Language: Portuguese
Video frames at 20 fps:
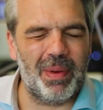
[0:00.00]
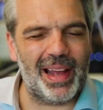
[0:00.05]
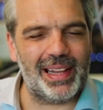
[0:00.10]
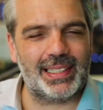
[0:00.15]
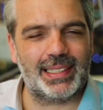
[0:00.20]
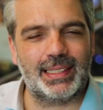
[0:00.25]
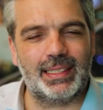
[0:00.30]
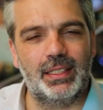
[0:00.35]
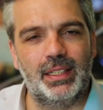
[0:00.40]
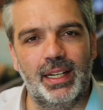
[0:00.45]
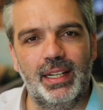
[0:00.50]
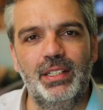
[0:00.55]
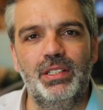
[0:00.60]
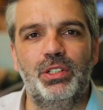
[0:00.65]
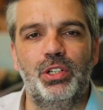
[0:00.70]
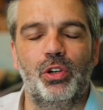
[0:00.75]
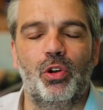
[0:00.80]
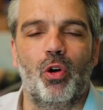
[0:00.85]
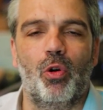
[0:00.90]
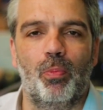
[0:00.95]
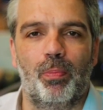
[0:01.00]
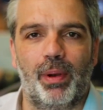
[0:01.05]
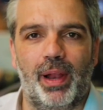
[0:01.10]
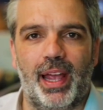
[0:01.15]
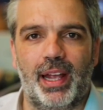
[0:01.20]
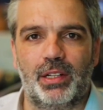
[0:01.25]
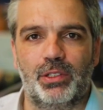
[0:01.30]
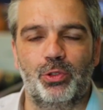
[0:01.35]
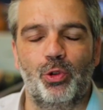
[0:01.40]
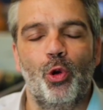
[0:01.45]
bastante
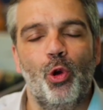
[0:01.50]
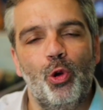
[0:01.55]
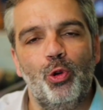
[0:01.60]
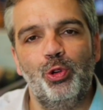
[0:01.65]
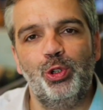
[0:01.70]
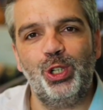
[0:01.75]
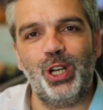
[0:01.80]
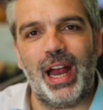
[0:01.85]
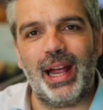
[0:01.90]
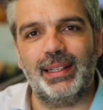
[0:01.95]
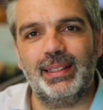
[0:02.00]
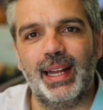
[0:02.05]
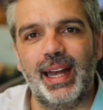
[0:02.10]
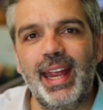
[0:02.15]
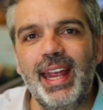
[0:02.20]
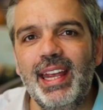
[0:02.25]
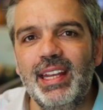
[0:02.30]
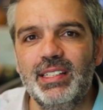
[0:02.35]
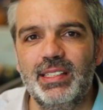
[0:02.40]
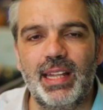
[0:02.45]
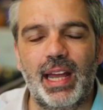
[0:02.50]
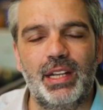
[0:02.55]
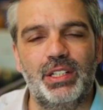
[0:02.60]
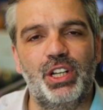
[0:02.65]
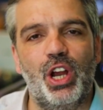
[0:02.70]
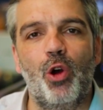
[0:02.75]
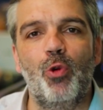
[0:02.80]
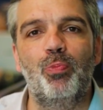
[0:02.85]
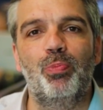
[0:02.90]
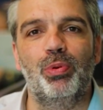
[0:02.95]
complexo. O xadrez da
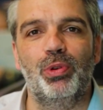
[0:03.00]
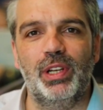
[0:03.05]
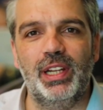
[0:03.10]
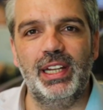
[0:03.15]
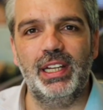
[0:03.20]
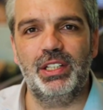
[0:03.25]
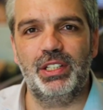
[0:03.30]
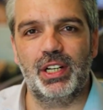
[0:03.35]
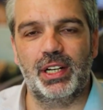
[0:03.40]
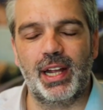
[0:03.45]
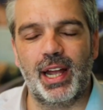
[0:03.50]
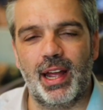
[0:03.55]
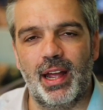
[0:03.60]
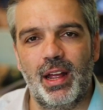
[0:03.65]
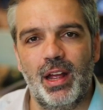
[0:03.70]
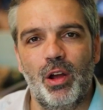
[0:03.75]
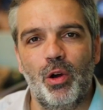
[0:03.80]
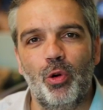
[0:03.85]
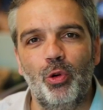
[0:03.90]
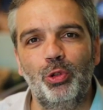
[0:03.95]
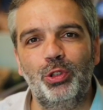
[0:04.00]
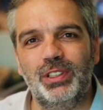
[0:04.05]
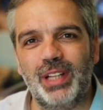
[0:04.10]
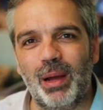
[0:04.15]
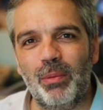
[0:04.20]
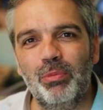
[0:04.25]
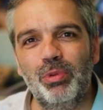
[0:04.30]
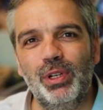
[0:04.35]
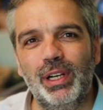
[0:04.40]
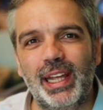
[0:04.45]
geopolítica, o
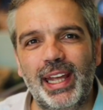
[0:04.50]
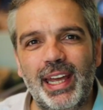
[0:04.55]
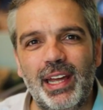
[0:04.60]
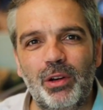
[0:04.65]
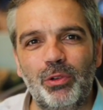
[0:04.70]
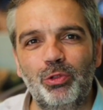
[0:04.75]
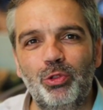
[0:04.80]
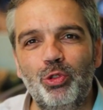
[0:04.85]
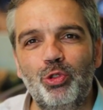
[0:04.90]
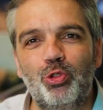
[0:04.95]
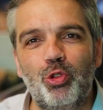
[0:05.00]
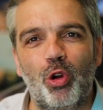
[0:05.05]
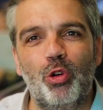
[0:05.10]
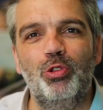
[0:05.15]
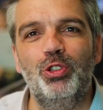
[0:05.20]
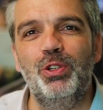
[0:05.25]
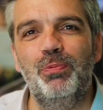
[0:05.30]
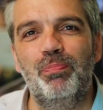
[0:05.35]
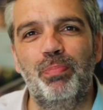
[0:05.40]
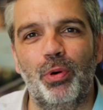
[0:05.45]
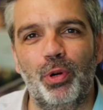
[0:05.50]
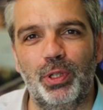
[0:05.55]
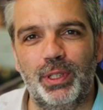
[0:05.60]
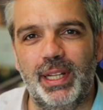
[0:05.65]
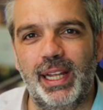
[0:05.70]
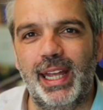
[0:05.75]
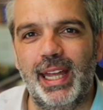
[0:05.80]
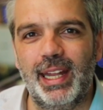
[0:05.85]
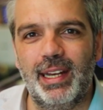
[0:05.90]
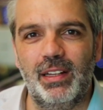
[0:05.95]
tabuleiro do jogo de
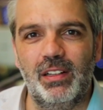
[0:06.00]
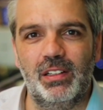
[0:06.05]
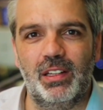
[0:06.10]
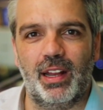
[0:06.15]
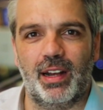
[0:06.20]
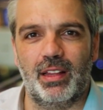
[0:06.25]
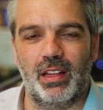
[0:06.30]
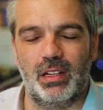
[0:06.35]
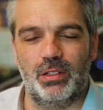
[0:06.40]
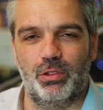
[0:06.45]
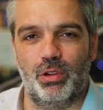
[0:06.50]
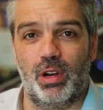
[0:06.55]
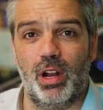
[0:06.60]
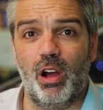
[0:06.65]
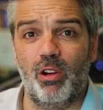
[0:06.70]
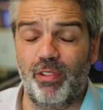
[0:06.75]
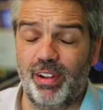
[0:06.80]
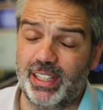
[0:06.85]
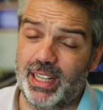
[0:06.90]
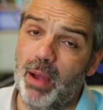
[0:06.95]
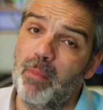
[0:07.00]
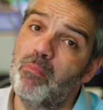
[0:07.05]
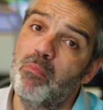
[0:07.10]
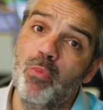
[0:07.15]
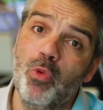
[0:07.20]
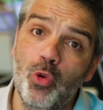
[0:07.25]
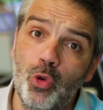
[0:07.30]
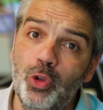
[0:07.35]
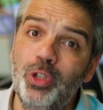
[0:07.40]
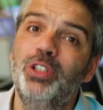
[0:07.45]
poder internacional vai estar
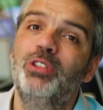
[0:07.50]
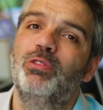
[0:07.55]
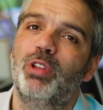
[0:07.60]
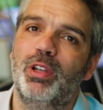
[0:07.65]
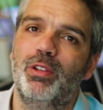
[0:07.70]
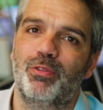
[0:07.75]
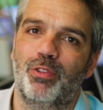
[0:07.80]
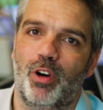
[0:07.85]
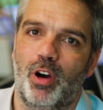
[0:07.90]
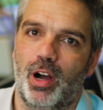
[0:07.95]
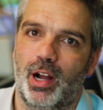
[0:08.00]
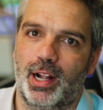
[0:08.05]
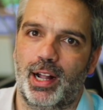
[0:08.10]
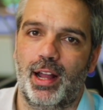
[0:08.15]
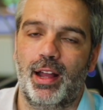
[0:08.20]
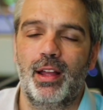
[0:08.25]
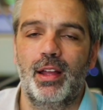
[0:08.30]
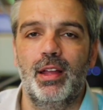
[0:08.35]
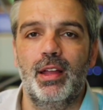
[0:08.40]
muito em voga